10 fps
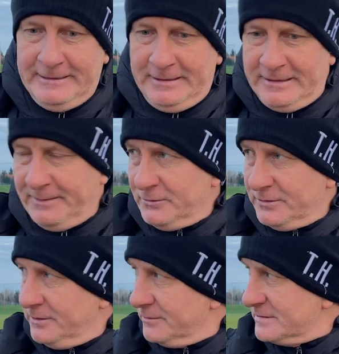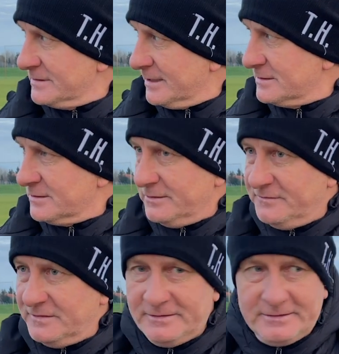ich habe nur den Jungs gesagt, sie sollen nicht
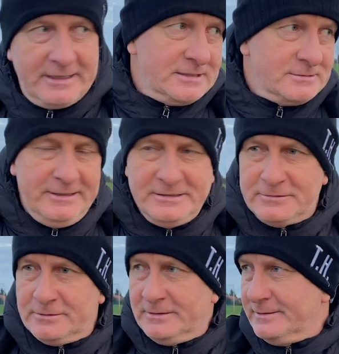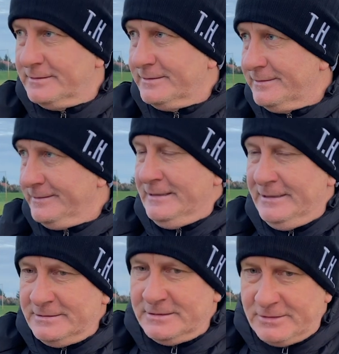viel rechts und links gucken, äh,
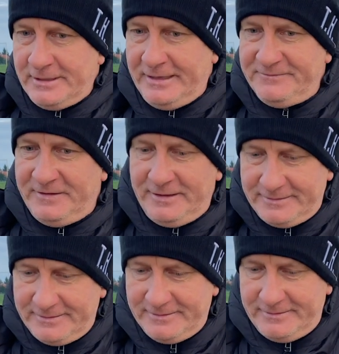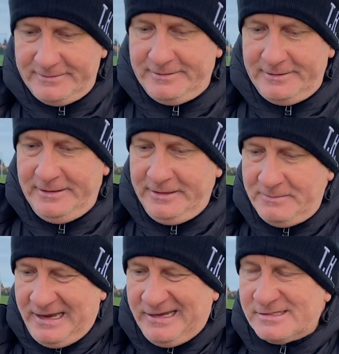sie sollen einfach äh, in dem
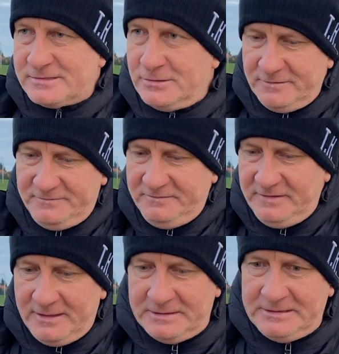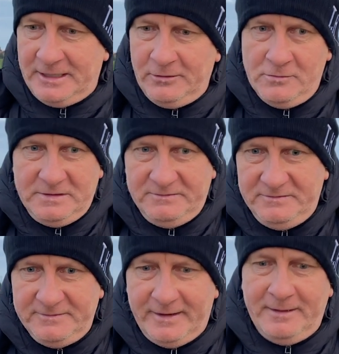engeren Zirkel, wie wir hier miteinander umgehen,
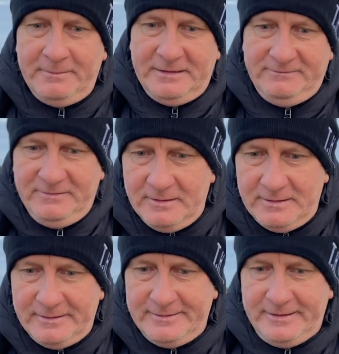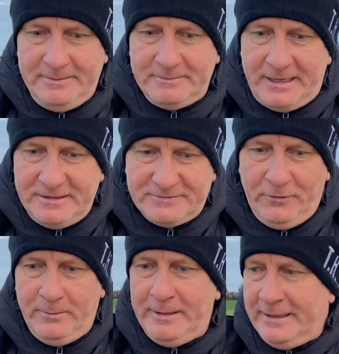wie wir arbeiten, wie wir äh, eben alles
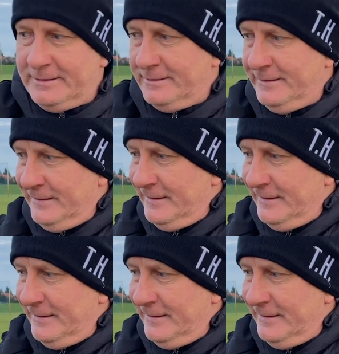vorbereiten,